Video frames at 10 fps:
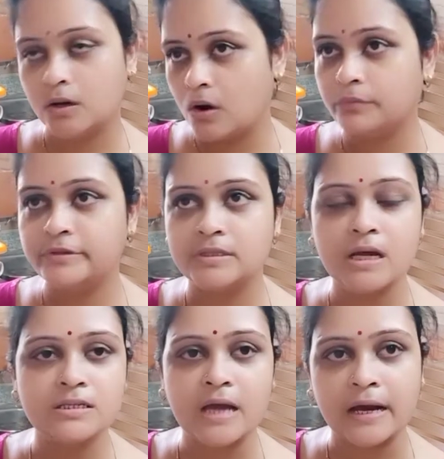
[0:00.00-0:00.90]
অফিসে
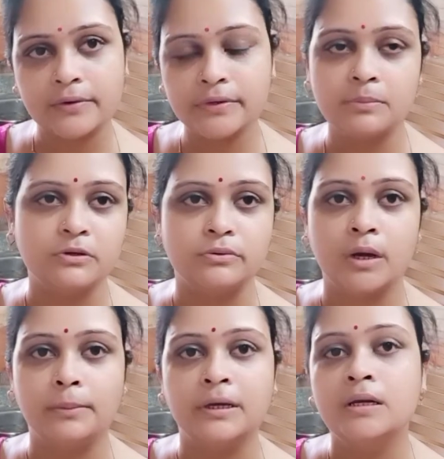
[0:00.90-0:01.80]
আজকে এগারোটায় বেরোতে
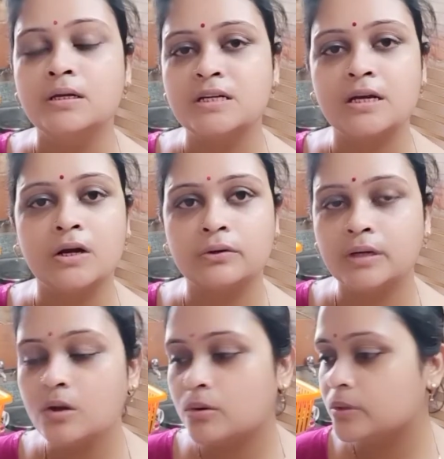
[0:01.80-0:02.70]
হবে সেই
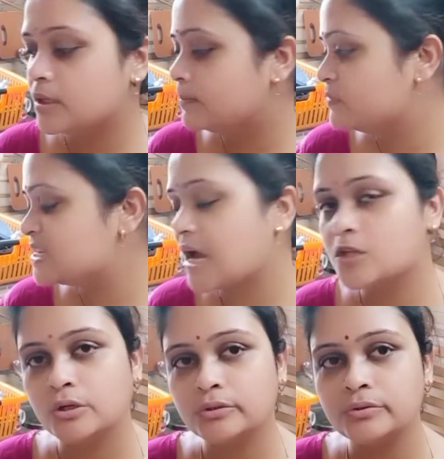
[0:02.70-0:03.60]
কারণে ওই যা
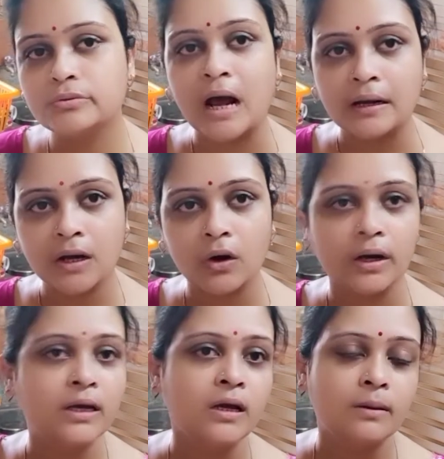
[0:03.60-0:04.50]
যতটুকু রান্না
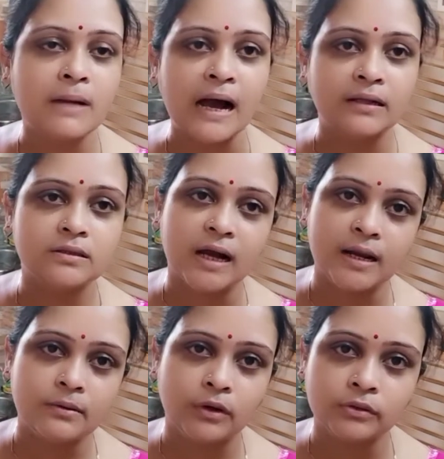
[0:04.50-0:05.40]
হয় ভাত
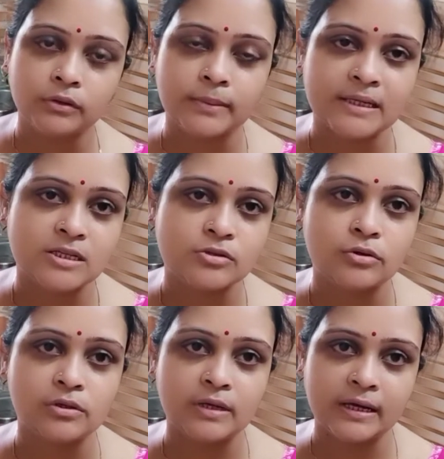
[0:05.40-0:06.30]
ডাল অন্তত মাছের
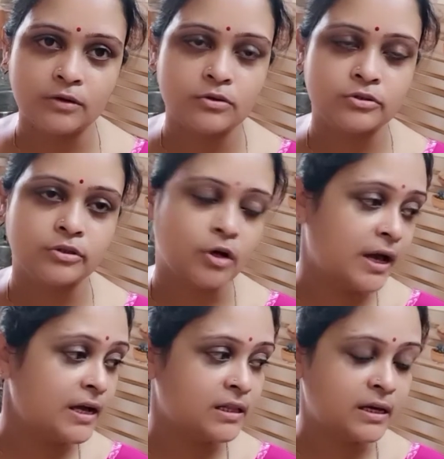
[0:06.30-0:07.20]
ঝোল এগুলো যদি
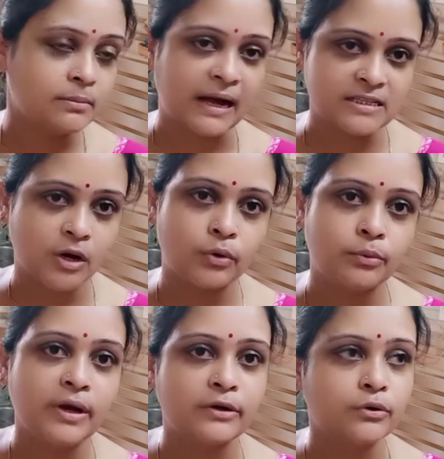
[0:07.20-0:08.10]
হয় দেখি ভাজা
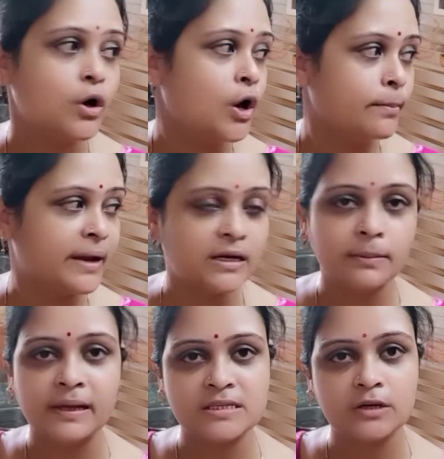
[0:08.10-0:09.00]
করব একটু ভেন্ডি
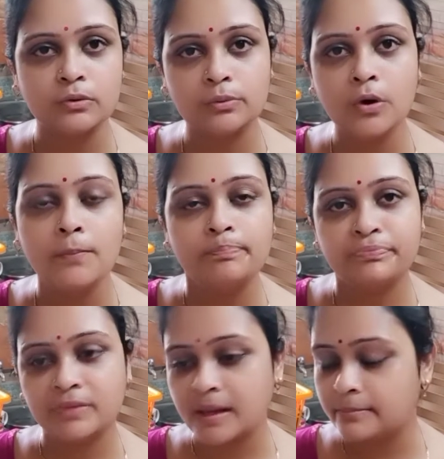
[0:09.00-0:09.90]
ভাজা করব
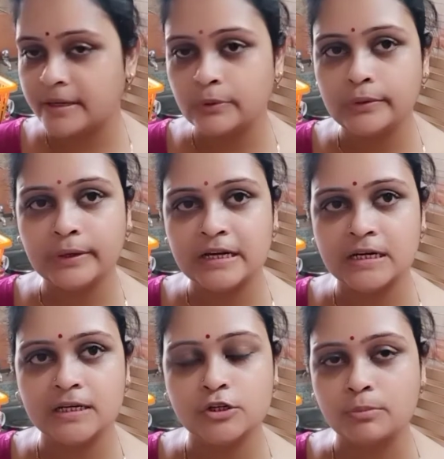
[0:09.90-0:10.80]
তা এগুলো কেটে
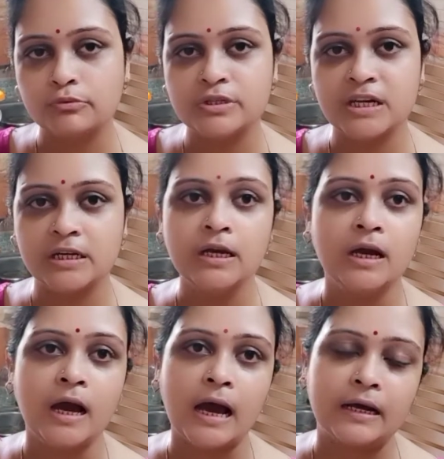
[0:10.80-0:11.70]
নিই সব গুছিয়ে নিই
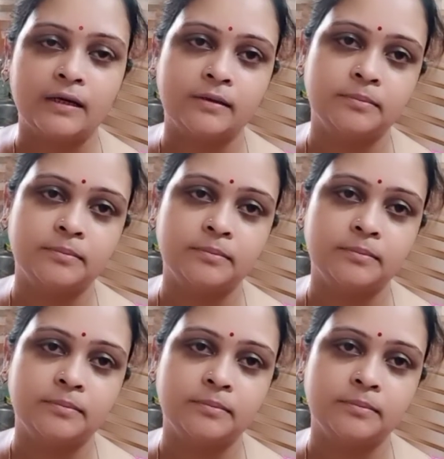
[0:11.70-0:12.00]
আর